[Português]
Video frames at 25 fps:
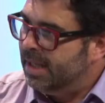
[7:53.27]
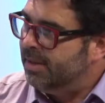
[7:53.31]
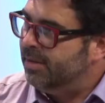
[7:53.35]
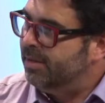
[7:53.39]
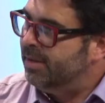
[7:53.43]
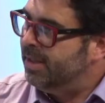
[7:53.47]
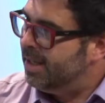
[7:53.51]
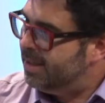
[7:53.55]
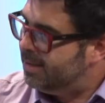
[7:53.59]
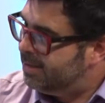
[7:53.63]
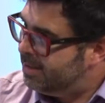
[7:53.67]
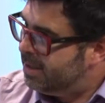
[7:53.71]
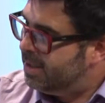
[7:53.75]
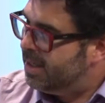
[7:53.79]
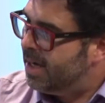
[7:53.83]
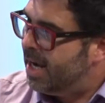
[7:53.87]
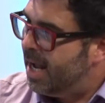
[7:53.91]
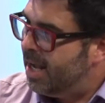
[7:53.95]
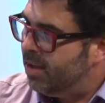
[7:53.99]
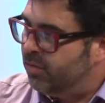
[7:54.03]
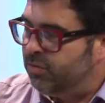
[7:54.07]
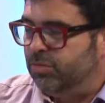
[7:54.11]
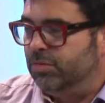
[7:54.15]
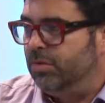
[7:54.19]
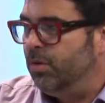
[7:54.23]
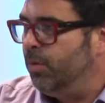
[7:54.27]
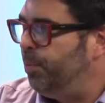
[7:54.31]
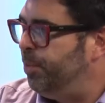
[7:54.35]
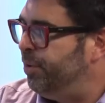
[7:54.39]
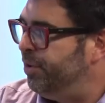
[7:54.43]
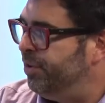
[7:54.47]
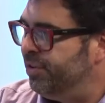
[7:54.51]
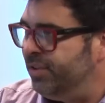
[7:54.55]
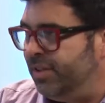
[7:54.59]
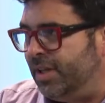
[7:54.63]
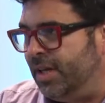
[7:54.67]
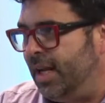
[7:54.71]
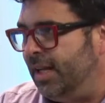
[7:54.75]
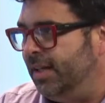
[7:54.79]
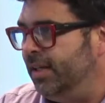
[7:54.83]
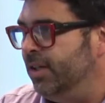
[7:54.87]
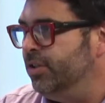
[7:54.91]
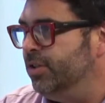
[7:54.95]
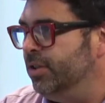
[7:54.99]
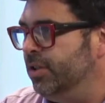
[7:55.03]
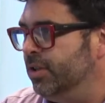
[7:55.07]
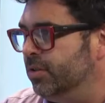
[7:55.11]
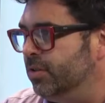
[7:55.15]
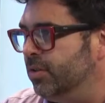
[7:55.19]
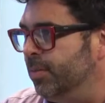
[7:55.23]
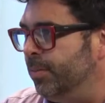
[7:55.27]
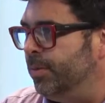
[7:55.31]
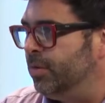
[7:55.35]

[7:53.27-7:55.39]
Nesse caso, não precisa nada disso.